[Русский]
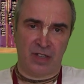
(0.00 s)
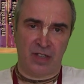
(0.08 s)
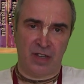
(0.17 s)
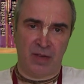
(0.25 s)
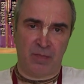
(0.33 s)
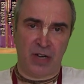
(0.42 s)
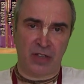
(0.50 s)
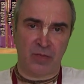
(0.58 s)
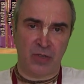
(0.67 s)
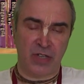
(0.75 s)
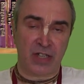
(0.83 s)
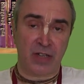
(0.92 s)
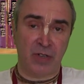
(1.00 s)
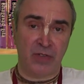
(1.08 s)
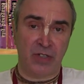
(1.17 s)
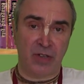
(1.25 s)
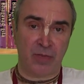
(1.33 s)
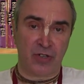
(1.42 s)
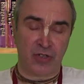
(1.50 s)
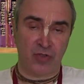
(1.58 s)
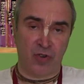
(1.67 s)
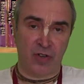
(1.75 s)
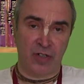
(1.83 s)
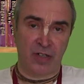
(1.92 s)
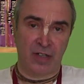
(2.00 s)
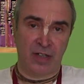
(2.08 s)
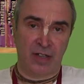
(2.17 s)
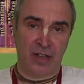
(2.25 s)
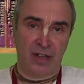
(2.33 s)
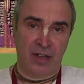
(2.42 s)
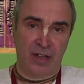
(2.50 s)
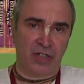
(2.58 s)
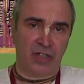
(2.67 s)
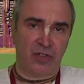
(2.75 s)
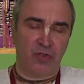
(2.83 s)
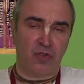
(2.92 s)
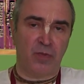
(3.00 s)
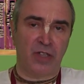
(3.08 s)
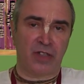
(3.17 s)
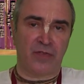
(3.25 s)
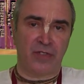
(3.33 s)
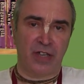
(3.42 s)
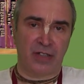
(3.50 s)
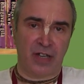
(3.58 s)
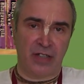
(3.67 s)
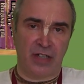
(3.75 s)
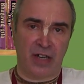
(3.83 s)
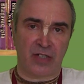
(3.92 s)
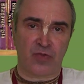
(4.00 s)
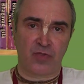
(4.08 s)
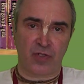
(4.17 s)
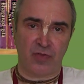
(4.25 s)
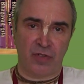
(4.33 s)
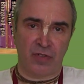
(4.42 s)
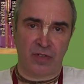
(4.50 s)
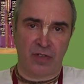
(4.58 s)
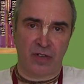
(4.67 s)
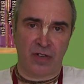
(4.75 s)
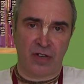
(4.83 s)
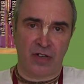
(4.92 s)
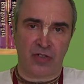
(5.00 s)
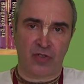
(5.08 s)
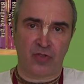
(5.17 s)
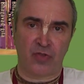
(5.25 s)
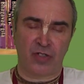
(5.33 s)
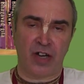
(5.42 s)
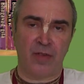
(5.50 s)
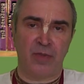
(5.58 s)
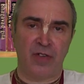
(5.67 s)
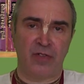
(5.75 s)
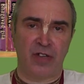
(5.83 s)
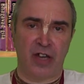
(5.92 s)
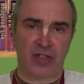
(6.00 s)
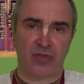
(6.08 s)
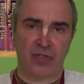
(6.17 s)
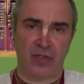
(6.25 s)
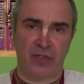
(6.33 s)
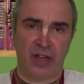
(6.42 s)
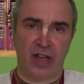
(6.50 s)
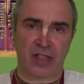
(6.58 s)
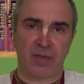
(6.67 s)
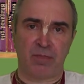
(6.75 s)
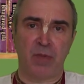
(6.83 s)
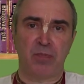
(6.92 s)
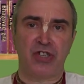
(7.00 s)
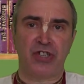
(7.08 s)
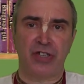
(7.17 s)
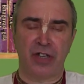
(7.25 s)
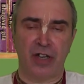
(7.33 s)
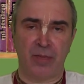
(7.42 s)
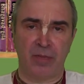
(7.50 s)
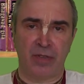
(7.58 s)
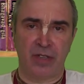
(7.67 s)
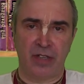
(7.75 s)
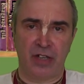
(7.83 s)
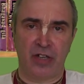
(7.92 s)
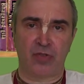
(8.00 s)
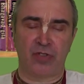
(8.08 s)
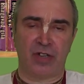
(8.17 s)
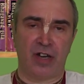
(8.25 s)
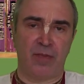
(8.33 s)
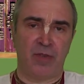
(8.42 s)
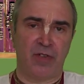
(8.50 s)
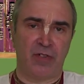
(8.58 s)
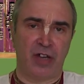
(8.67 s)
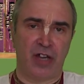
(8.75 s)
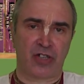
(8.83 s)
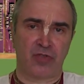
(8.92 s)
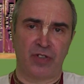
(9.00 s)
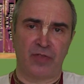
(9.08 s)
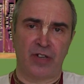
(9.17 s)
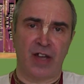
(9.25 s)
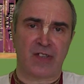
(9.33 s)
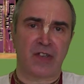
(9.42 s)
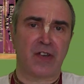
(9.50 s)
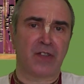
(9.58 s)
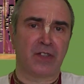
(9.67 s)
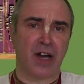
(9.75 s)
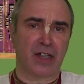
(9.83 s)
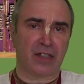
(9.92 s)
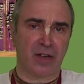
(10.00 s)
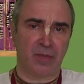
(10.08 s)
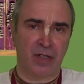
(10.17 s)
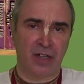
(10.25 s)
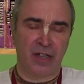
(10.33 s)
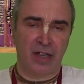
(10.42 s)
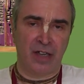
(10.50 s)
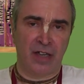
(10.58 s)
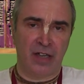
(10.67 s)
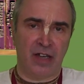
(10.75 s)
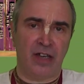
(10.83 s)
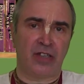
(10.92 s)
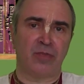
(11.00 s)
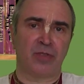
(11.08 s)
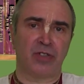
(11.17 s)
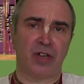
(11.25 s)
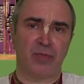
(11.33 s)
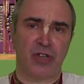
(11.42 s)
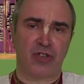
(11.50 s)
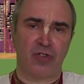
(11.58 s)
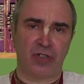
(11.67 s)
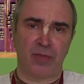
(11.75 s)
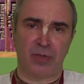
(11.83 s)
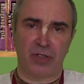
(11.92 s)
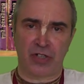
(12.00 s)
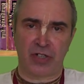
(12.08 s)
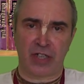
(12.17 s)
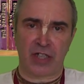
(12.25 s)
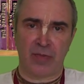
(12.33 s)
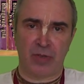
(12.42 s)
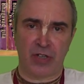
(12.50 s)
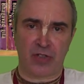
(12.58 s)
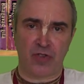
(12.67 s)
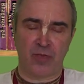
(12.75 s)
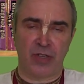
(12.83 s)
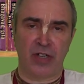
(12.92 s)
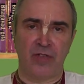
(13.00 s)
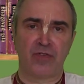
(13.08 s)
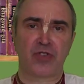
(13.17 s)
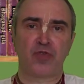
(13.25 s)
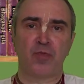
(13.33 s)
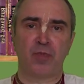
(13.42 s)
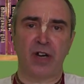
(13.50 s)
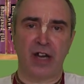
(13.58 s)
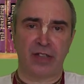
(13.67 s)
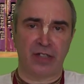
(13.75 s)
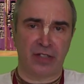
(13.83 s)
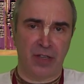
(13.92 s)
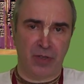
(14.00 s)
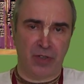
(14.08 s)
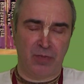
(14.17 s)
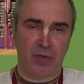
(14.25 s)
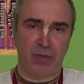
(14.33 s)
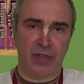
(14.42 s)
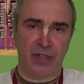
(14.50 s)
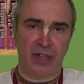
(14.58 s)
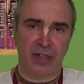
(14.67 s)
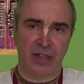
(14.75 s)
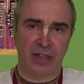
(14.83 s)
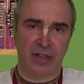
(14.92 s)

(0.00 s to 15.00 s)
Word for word: И поэтому, если мы видим, что таких документов нет, они отсутствуют, что кто-то объявляет, что он является попечителем, или кто-то объявляет, что он является редактором, или кем-то там еще, кем-то должностным лицом, или выступает от имени ББТ,